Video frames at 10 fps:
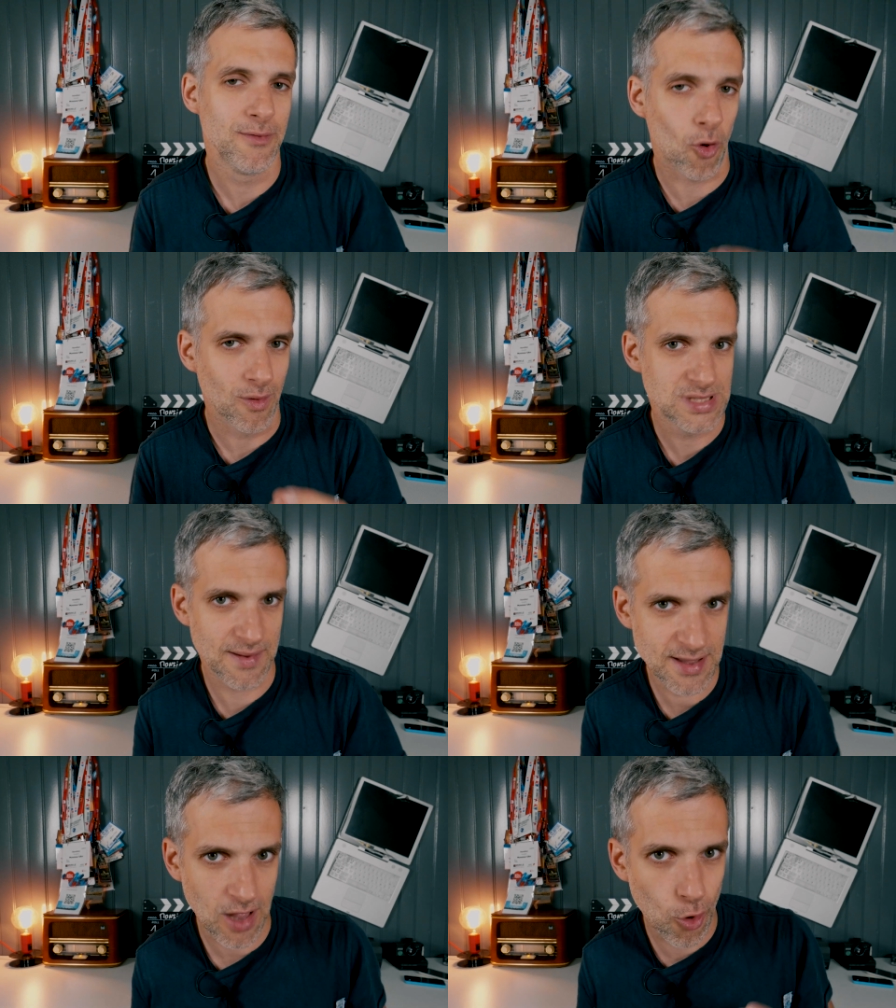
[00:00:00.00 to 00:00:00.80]
Non, ça
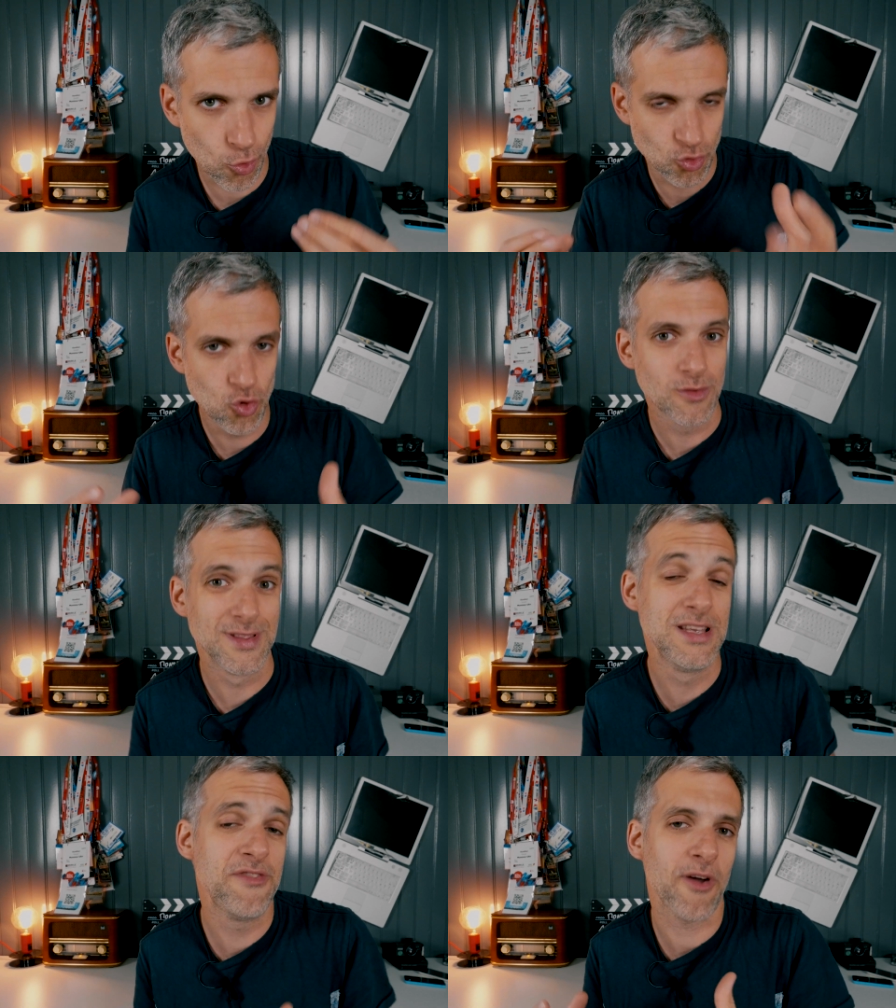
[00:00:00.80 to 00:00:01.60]
va être un contenu
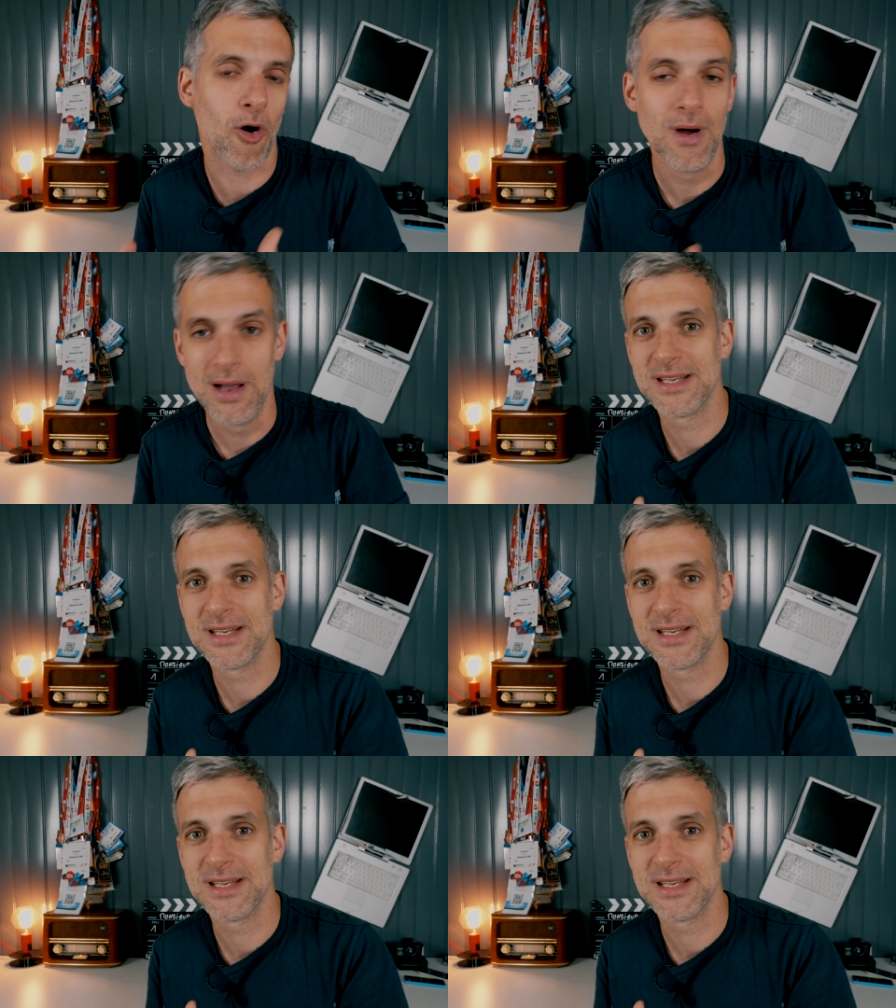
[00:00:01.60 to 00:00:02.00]
différent.